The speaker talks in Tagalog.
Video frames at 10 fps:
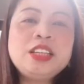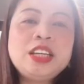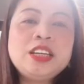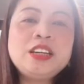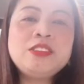
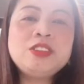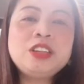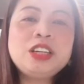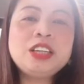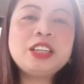talaga ako
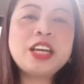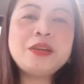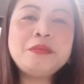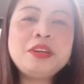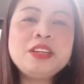
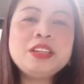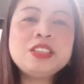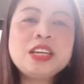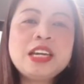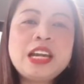nakaka-timing.
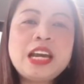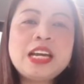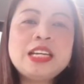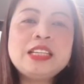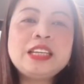Kasi
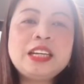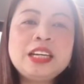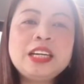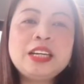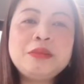kailangan
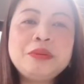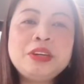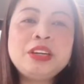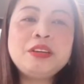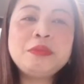talaga na
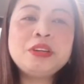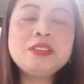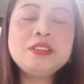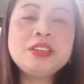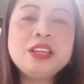may mag
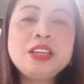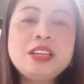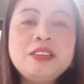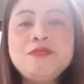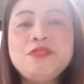
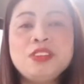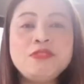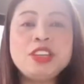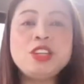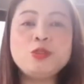
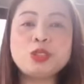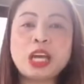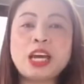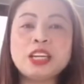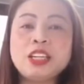video
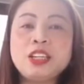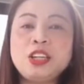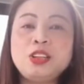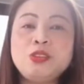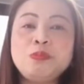sa akin
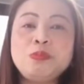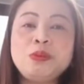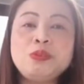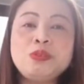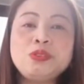dito.
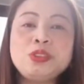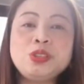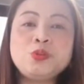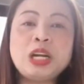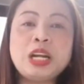Pero
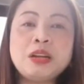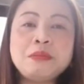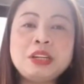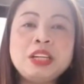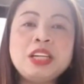since wala
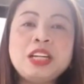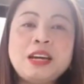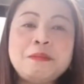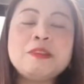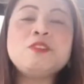naman,
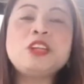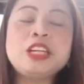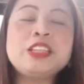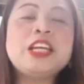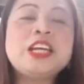hinanapan ko na
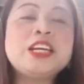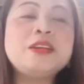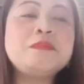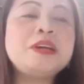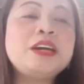lang talaga
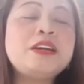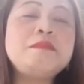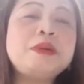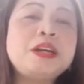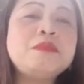ng paraan
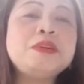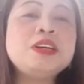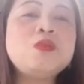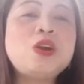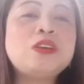para
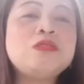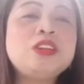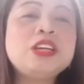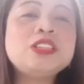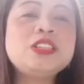magawa ko
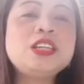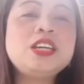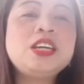na kasi